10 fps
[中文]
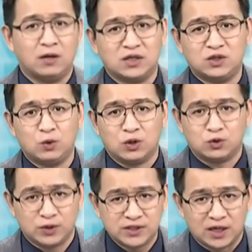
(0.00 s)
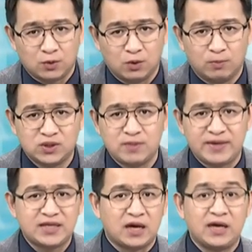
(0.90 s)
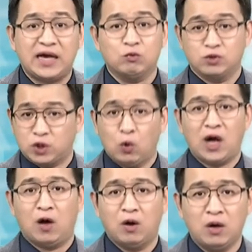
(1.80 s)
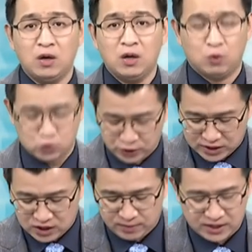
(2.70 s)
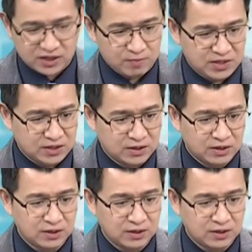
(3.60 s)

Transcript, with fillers: 可是我昨天讲过，不是每档 AI 股都好。我昨天特别点名，